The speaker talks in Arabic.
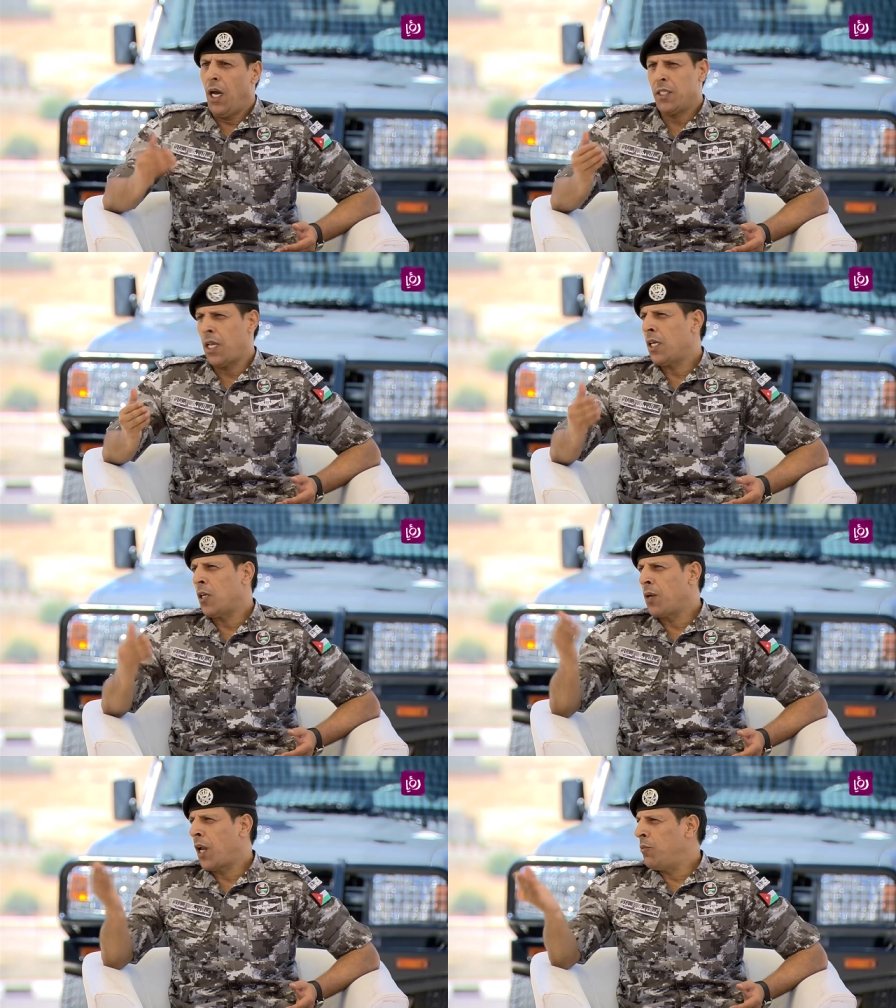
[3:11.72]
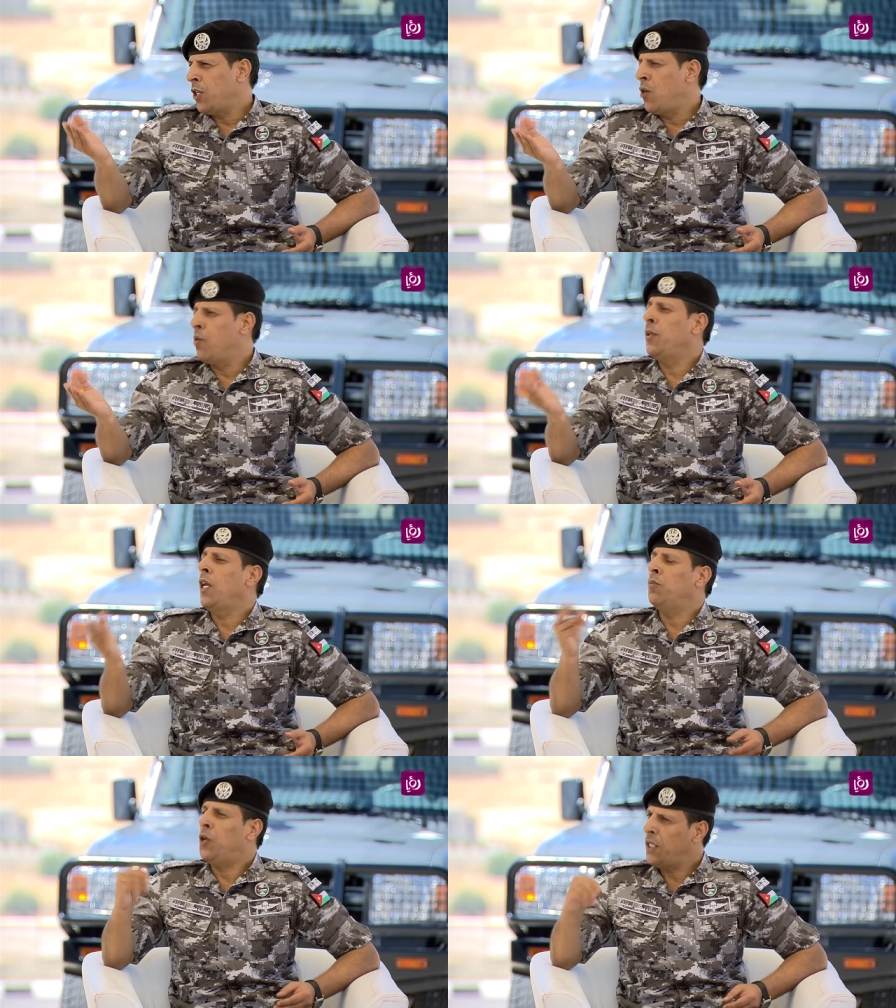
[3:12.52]
عن طريق البرامج اليوميه
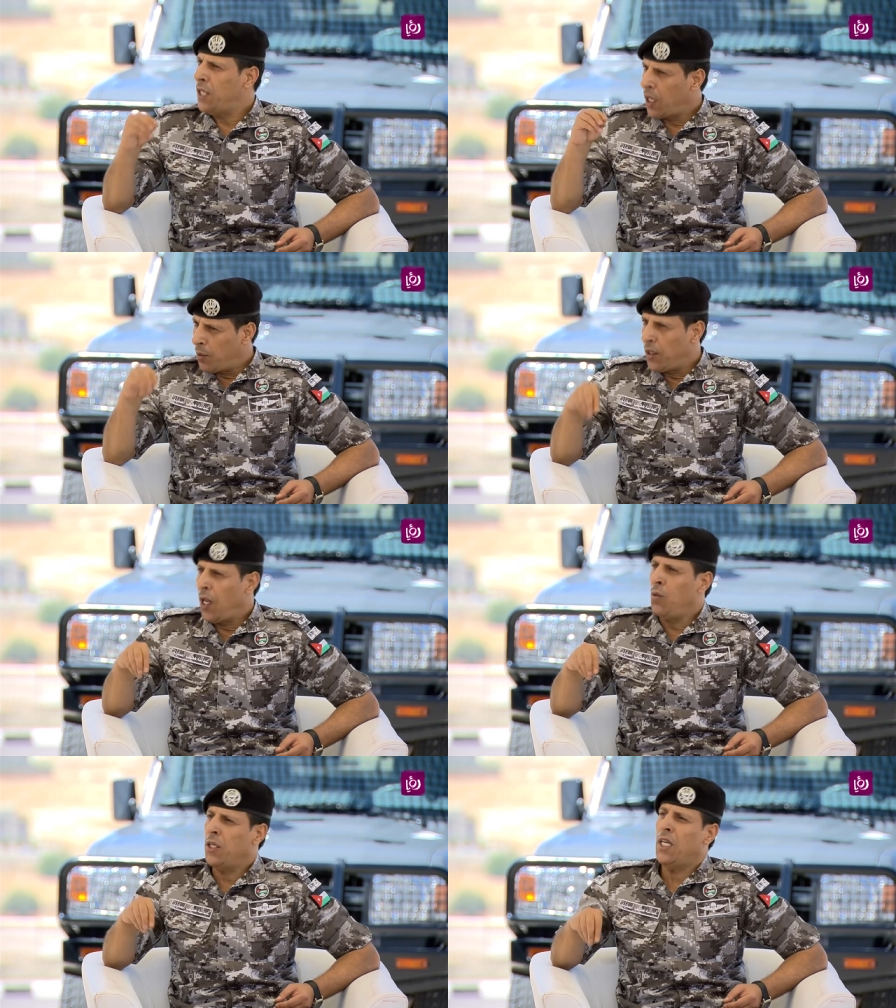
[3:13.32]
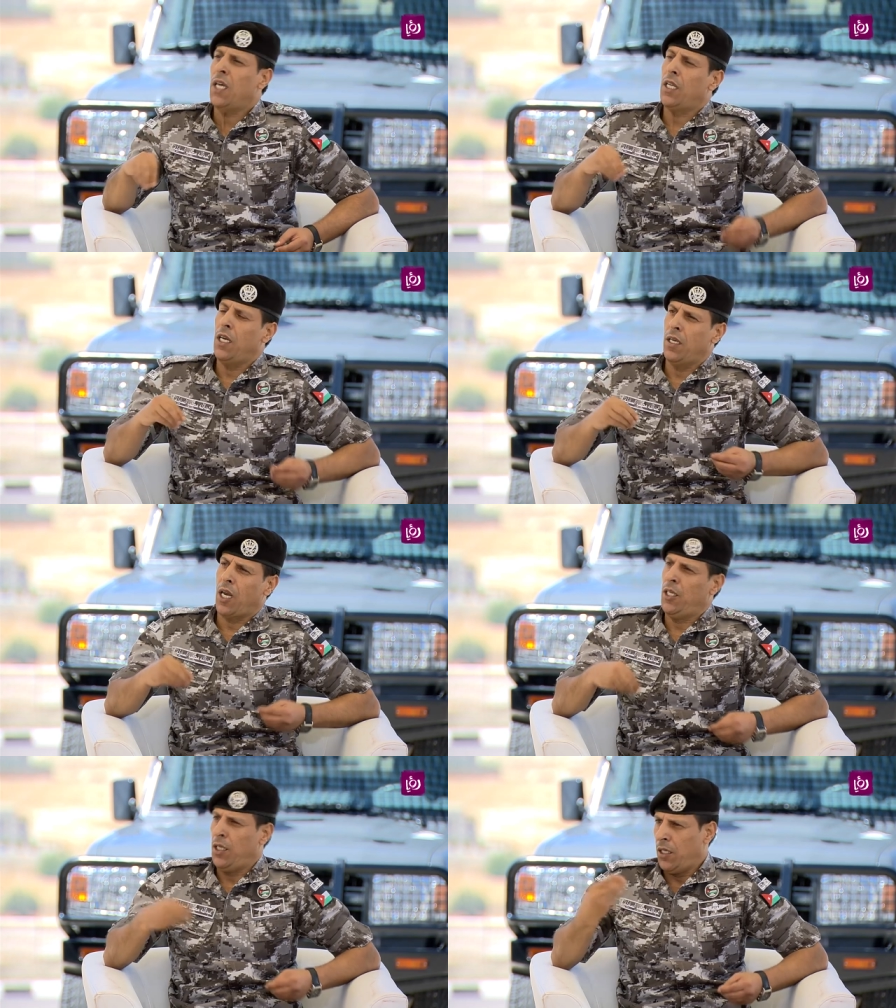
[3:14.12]
المعده ضمن الوحدات اللي
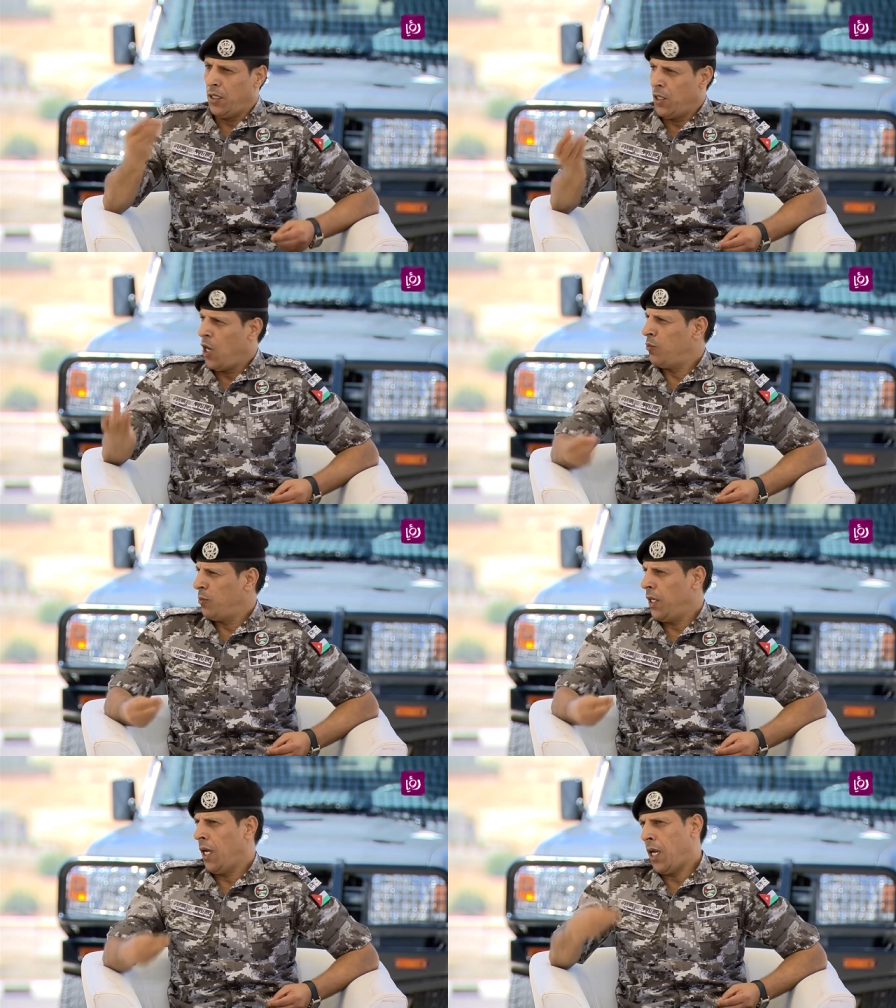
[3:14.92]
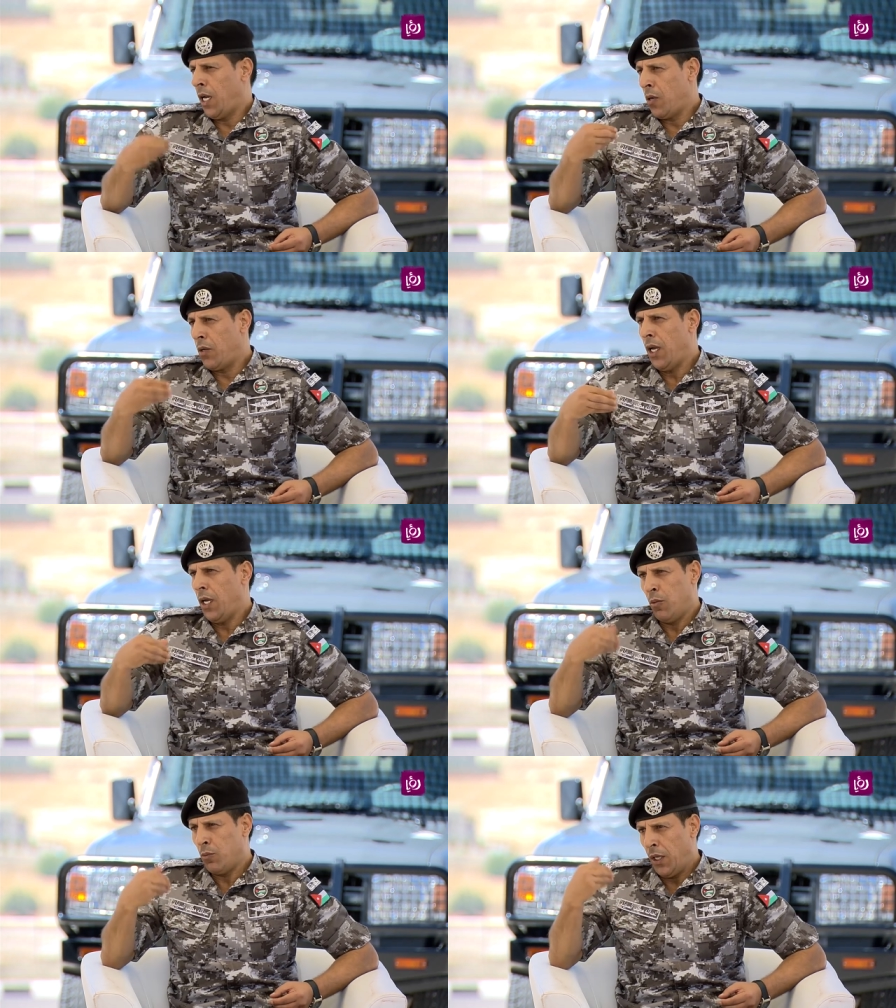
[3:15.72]
رايحين يداوموا بها هؤلاء